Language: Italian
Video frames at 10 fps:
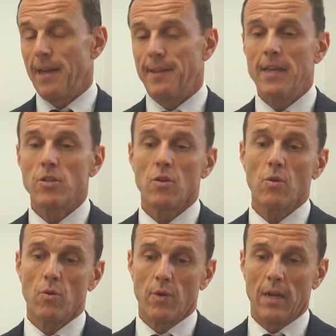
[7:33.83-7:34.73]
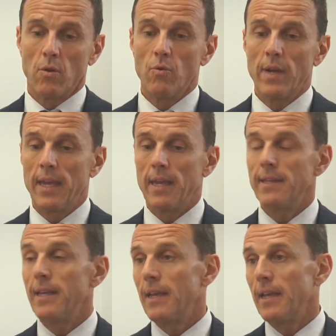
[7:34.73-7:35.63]
Adesso con
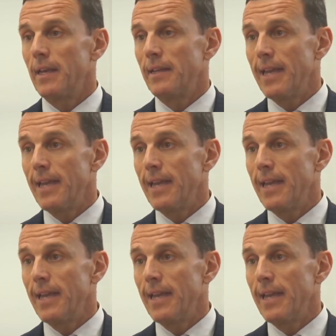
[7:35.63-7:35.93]
alcuni di,